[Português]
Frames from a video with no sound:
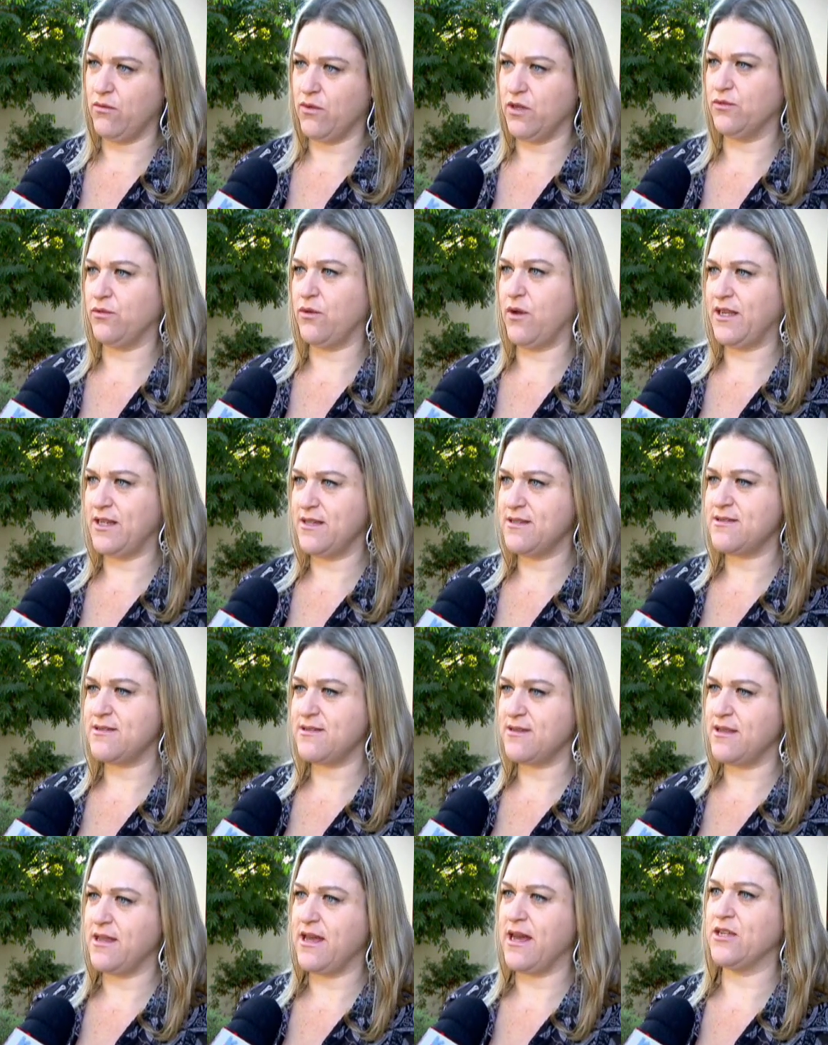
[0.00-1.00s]
quando há
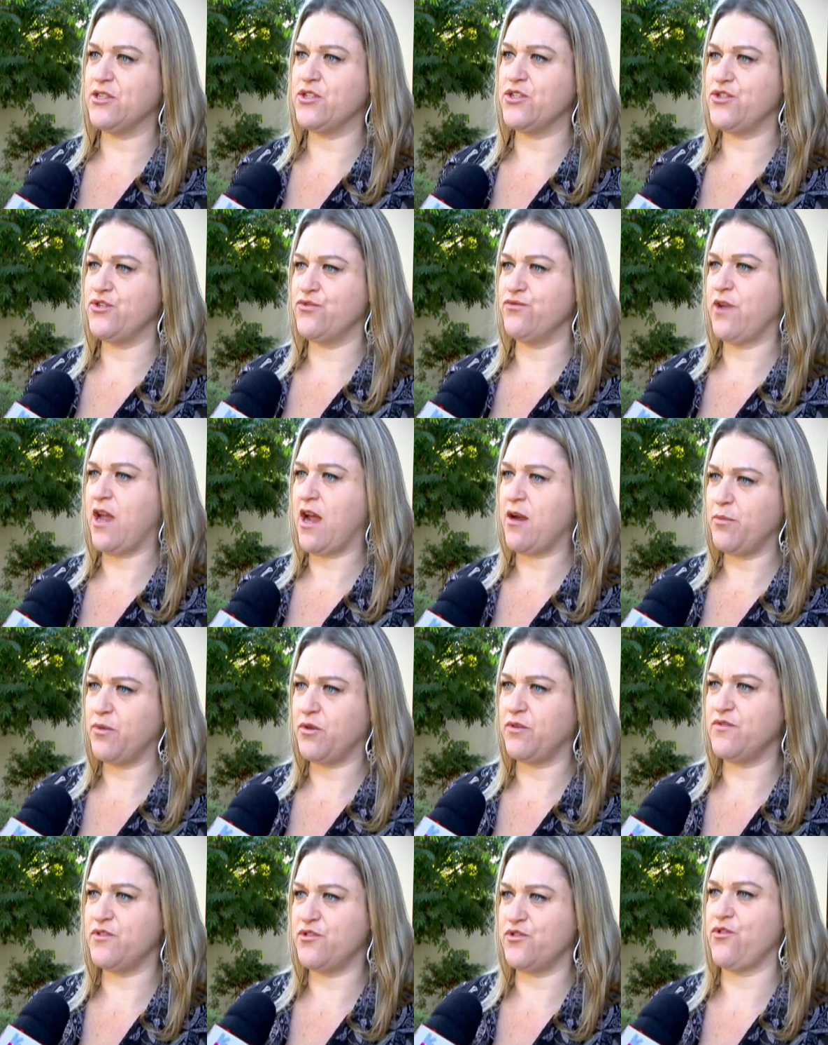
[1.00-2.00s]
necessidade de um lar
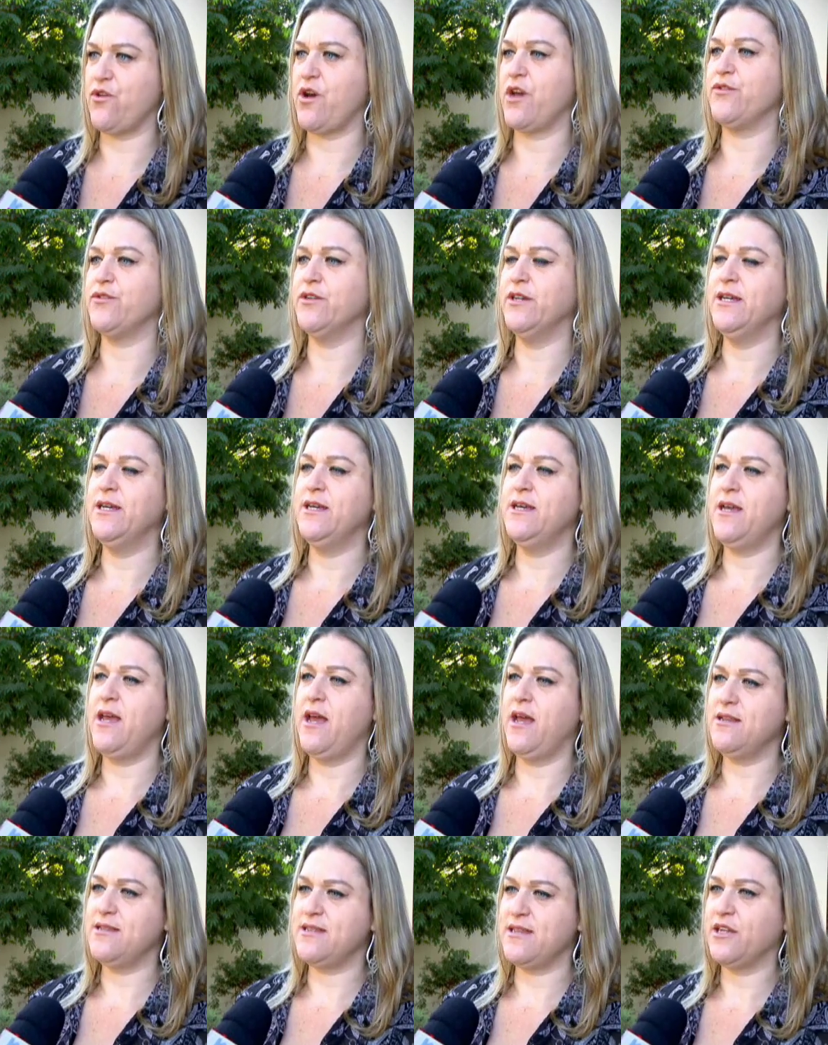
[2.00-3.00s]
provisório.
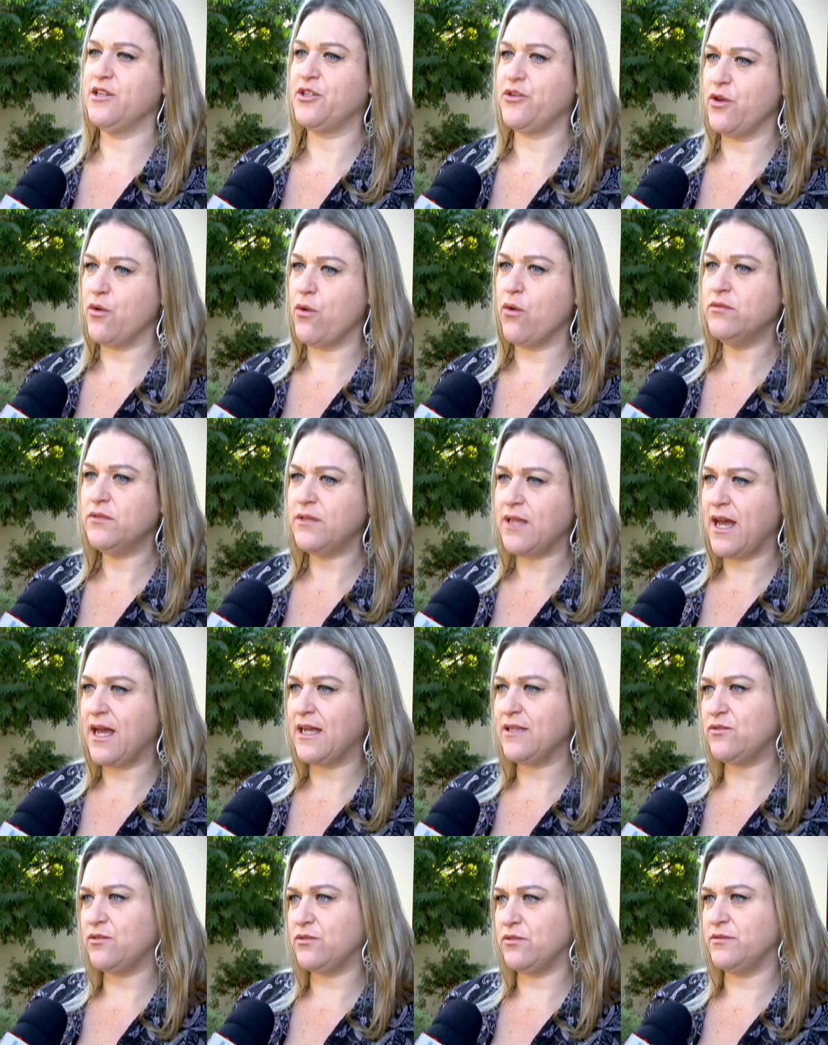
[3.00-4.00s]
Eles entram em
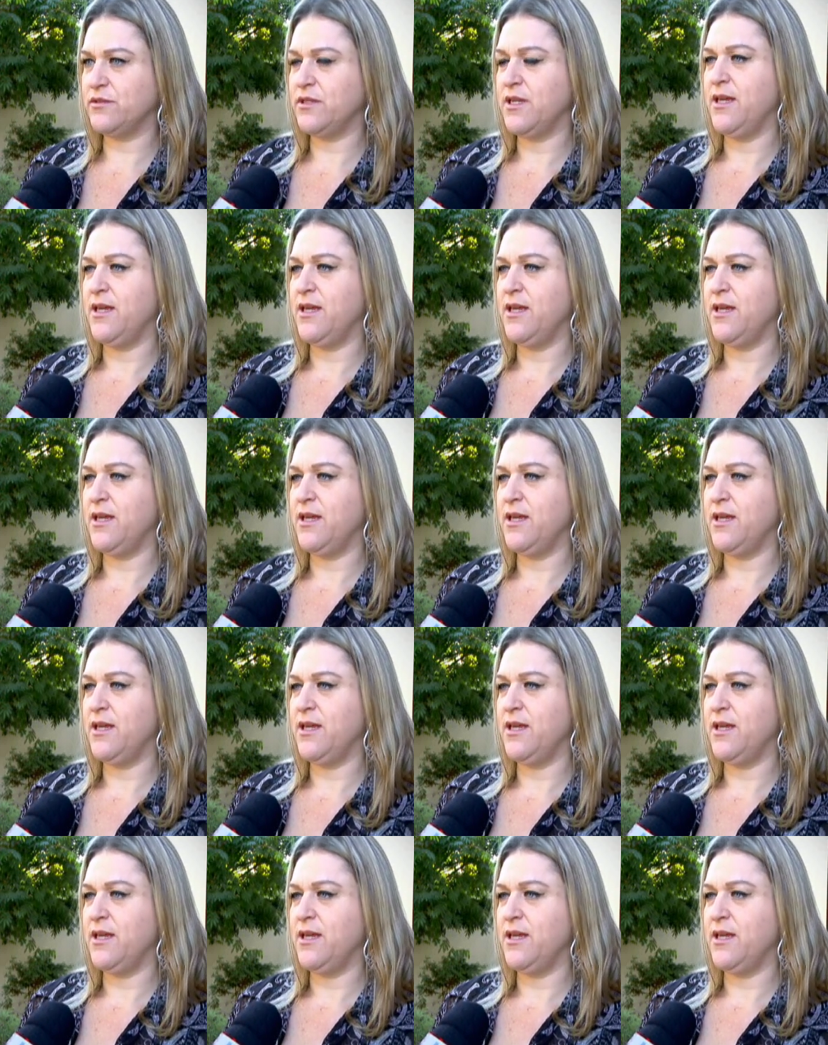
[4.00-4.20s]
contato,